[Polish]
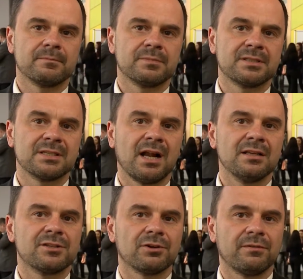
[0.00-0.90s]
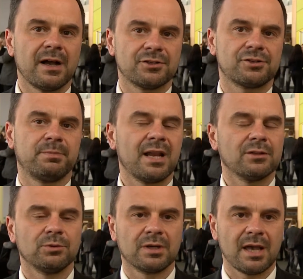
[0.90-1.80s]
zrealizować
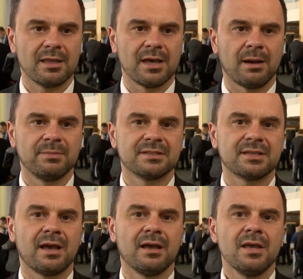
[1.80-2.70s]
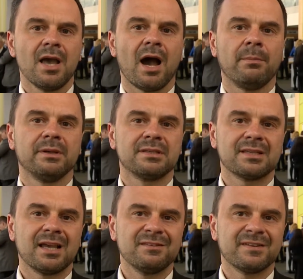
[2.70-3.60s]
plan Junckera, aby, za, aby
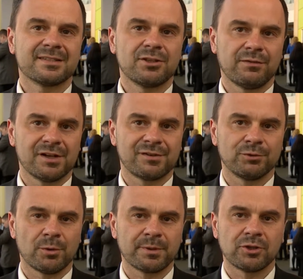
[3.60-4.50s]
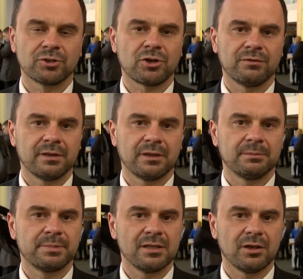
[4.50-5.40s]
zainwestować w Europie dodatkowe
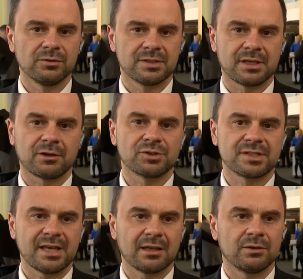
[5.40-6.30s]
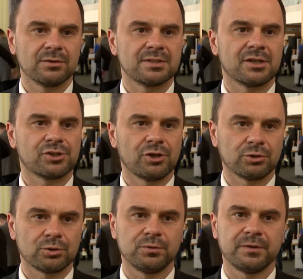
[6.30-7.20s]
pieniądze, korzystając ze
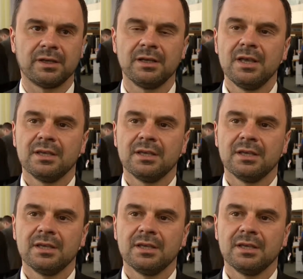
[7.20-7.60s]
środków e,